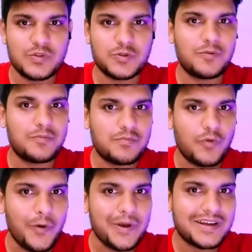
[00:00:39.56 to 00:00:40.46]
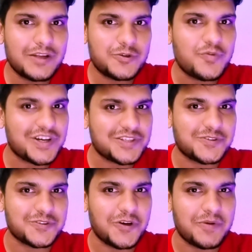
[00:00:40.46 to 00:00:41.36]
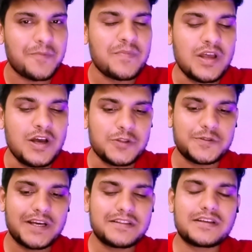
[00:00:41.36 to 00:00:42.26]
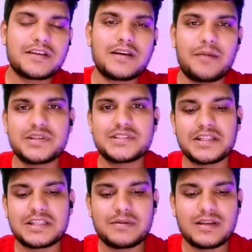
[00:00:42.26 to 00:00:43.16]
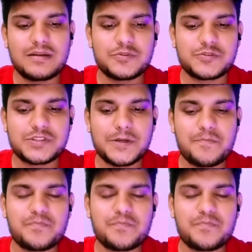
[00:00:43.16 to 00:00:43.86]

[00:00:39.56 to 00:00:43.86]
তো ওইখানে একটু ফোকাস করতে হবে তো সেখান থেকে আমরা জানতে পারলাম হচ্ছে